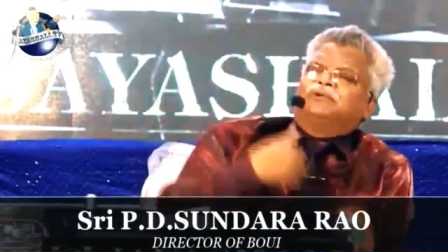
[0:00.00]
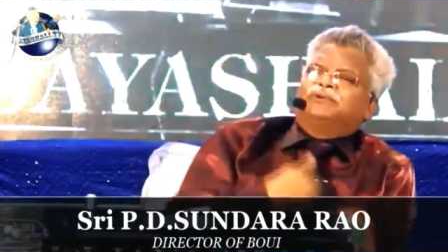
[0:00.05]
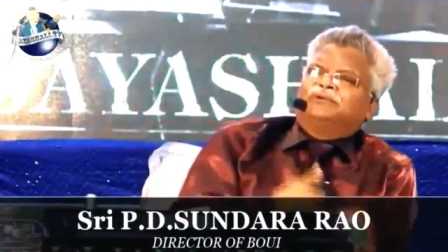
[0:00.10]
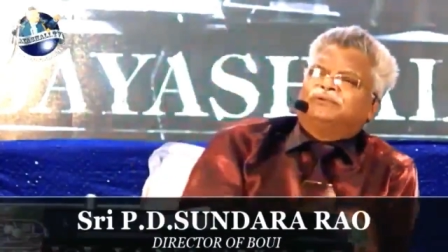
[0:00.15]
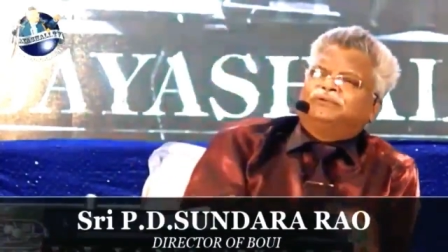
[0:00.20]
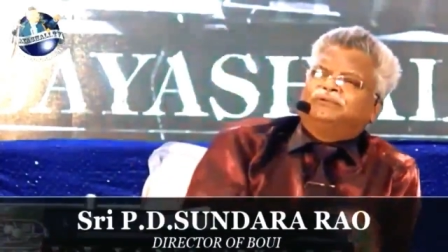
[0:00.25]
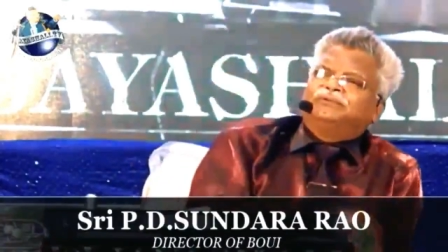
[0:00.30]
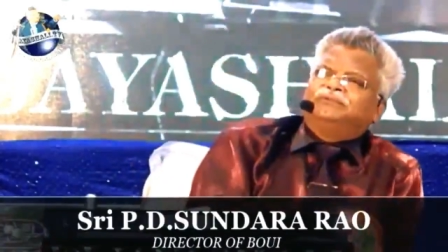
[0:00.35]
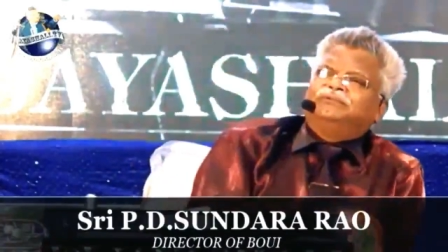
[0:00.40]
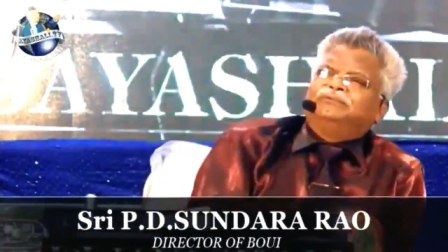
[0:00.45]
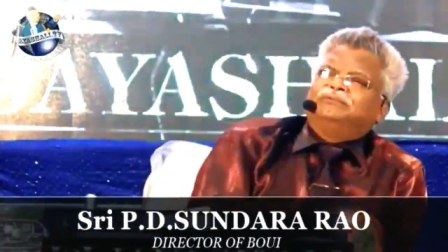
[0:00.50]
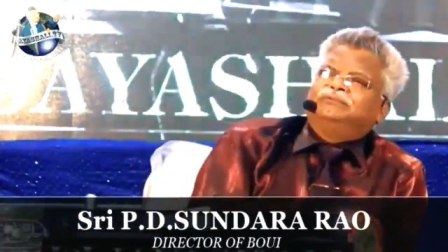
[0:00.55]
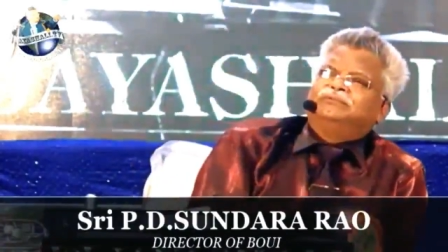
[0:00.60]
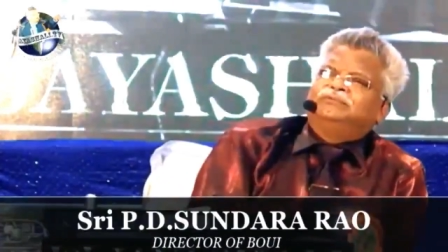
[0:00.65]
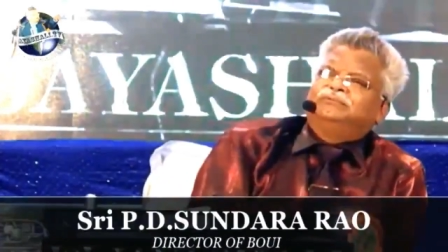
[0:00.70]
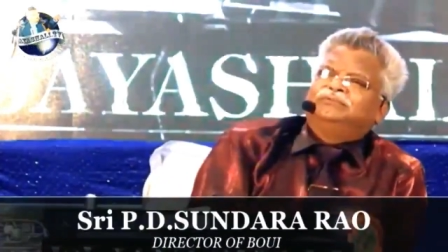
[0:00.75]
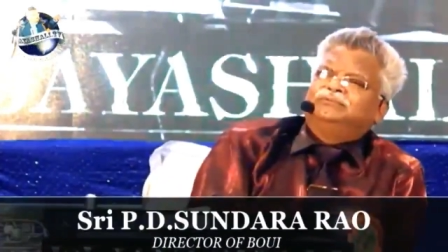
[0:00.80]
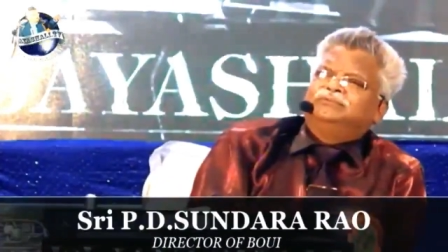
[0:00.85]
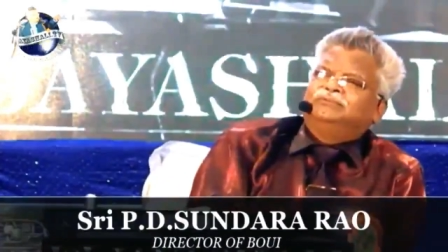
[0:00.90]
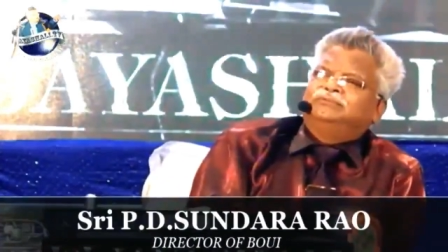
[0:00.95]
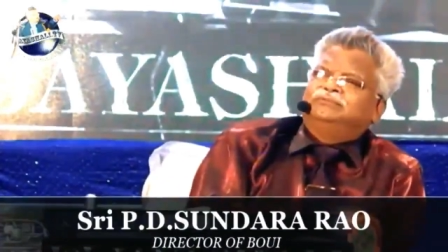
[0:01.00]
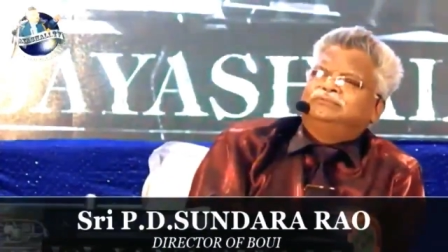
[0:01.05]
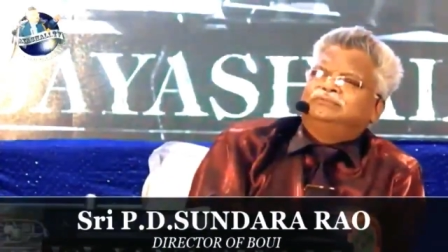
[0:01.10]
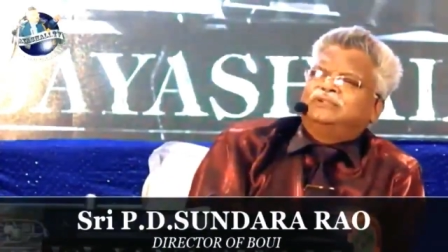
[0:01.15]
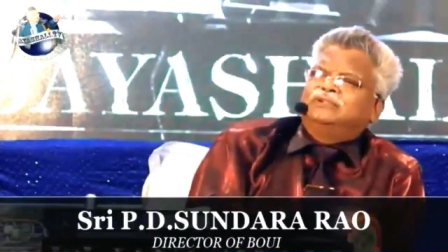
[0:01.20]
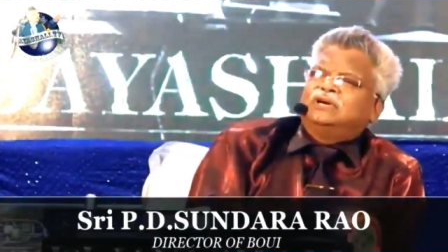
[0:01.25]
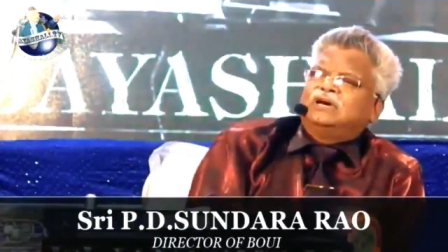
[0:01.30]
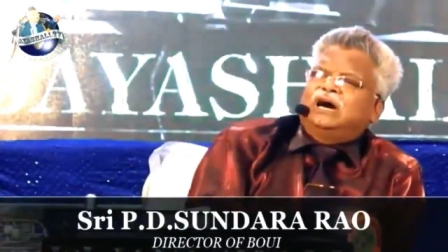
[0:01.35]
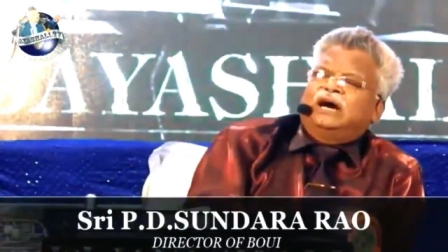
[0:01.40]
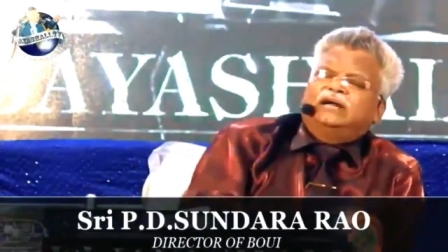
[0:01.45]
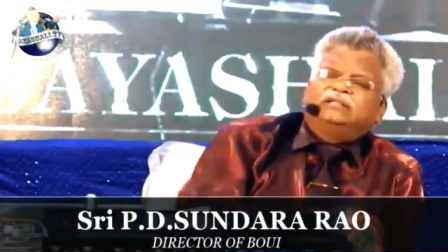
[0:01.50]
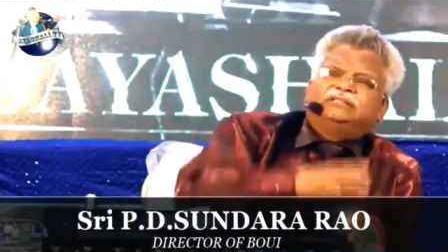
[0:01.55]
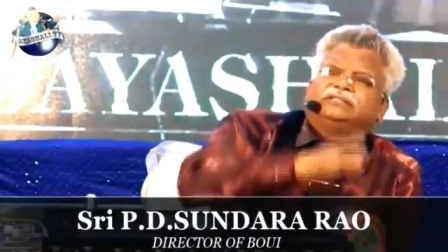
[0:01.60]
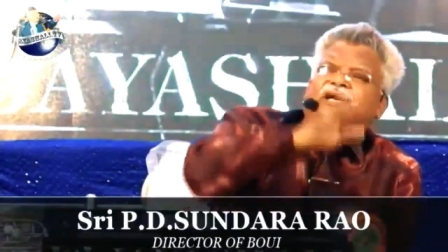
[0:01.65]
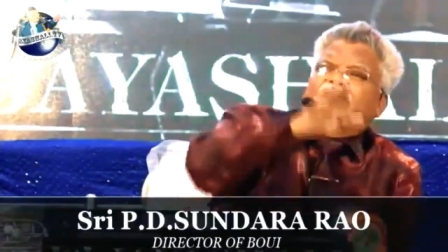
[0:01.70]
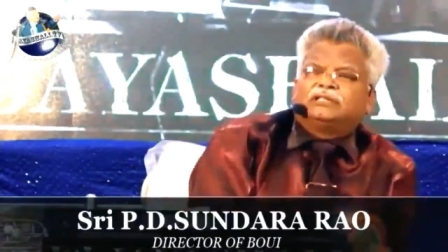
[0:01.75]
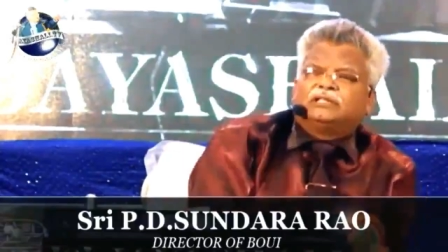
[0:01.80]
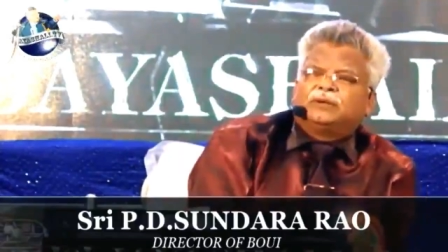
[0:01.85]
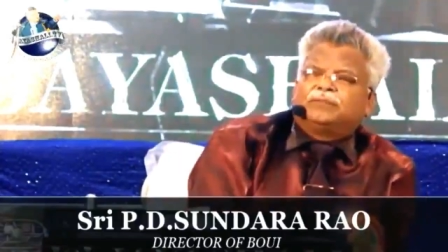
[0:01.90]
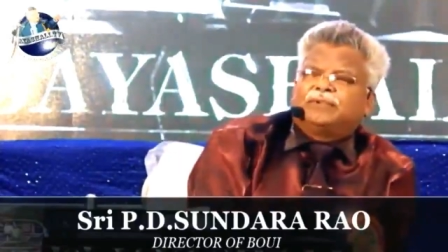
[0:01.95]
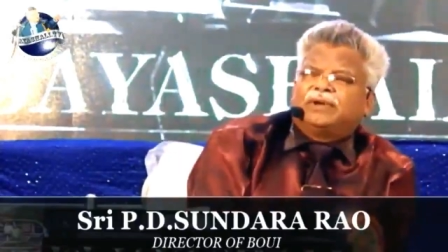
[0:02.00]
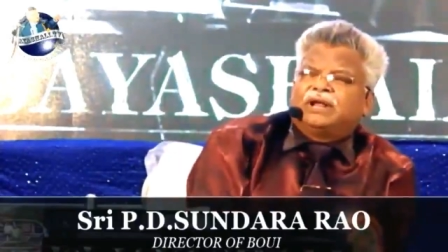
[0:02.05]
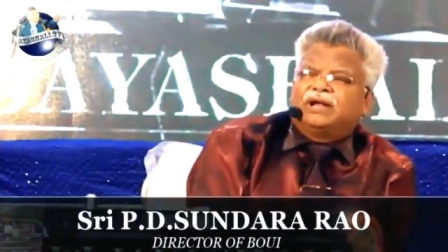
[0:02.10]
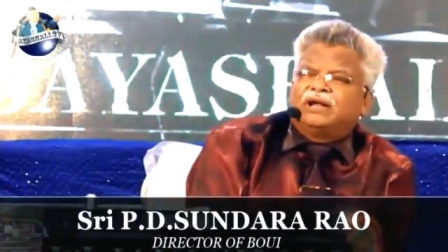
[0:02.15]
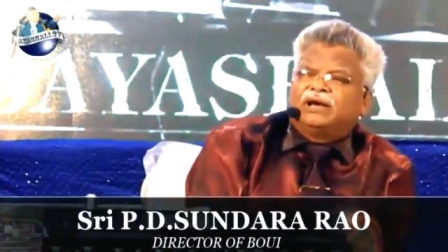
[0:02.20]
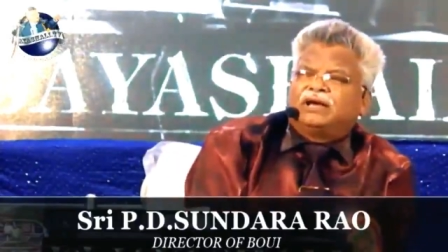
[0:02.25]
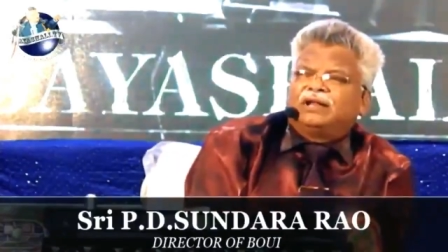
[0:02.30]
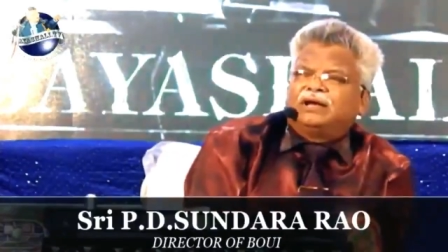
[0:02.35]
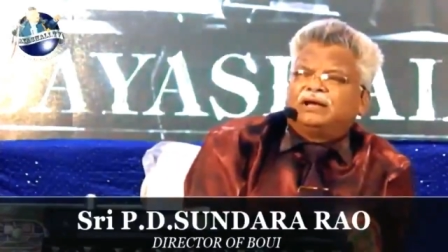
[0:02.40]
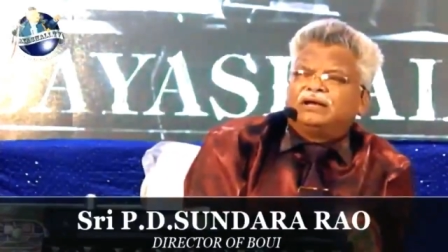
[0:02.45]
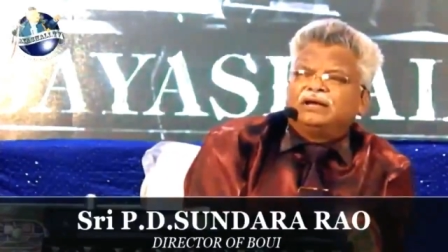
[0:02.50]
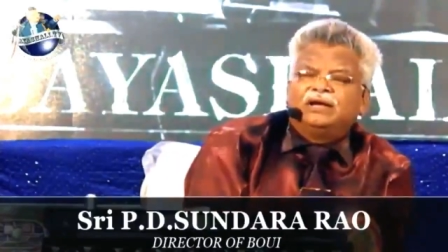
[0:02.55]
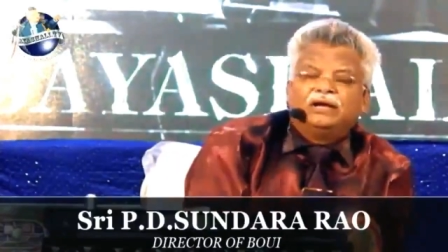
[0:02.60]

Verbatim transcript: మీరు అది చరిత్రపరంగాన